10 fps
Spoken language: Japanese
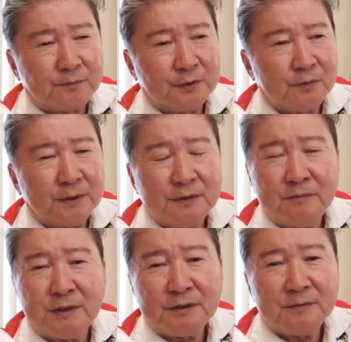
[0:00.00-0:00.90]

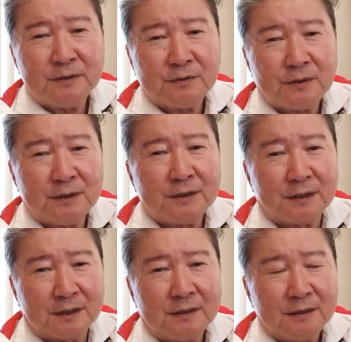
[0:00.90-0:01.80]
プロパティマネジメント関
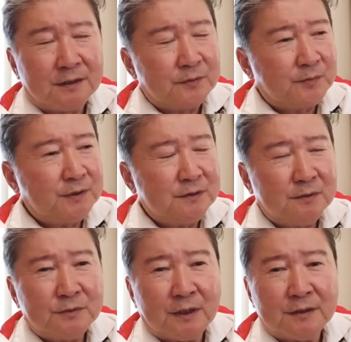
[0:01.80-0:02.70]
係、
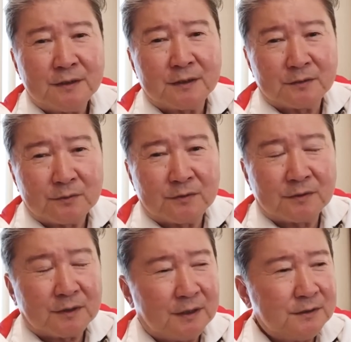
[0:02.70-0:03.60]
PM 関係
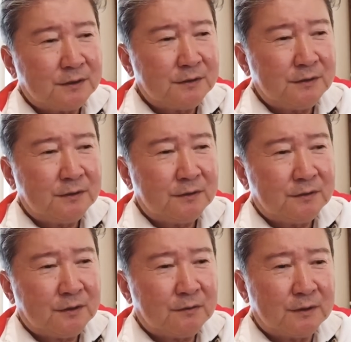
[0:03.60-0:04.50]
の会社に
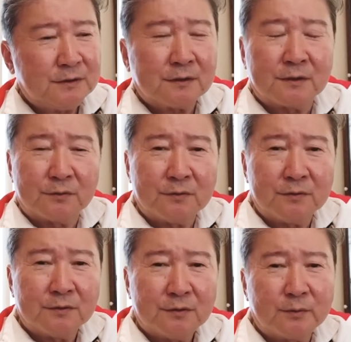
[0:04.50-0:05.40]
行った方がいいんじゃないのっ
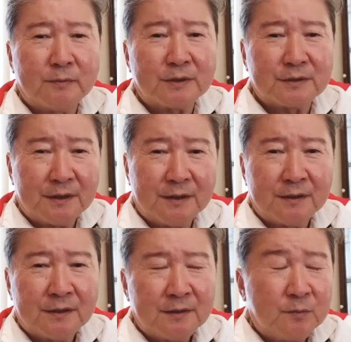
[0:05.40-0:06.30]
て思いますね。